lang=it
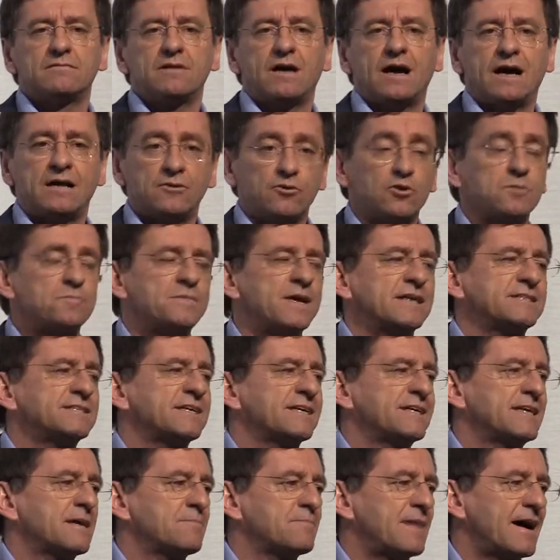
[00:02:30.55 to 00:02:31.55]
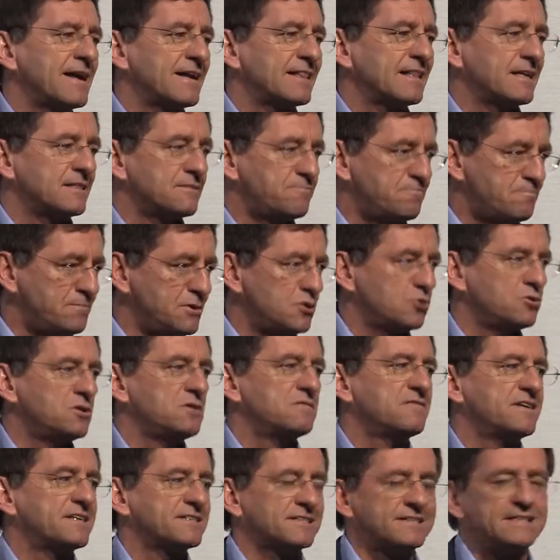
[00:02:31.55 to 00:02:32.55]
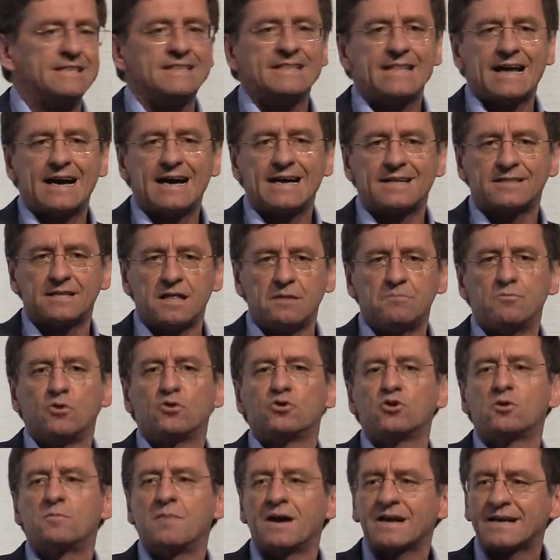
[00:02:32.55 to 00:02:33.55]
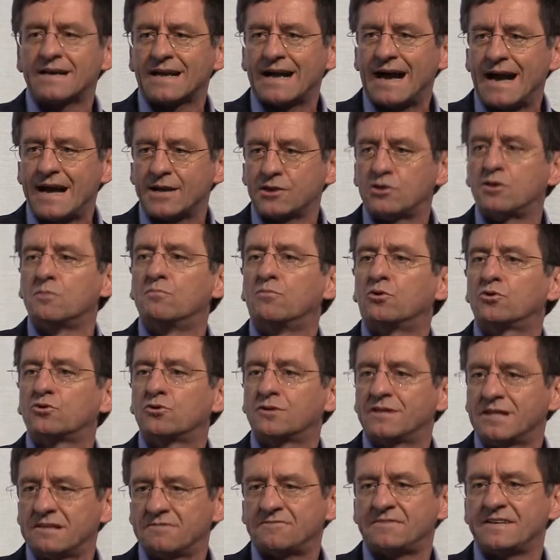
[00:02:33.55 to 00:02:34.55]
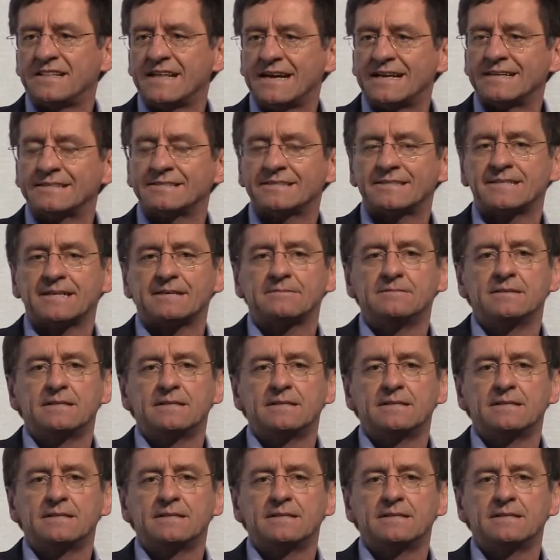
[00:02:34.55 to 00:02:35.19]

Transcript: a noi piace chiamare la biodiversità nel mondo bancario, e nel mondo della finanza.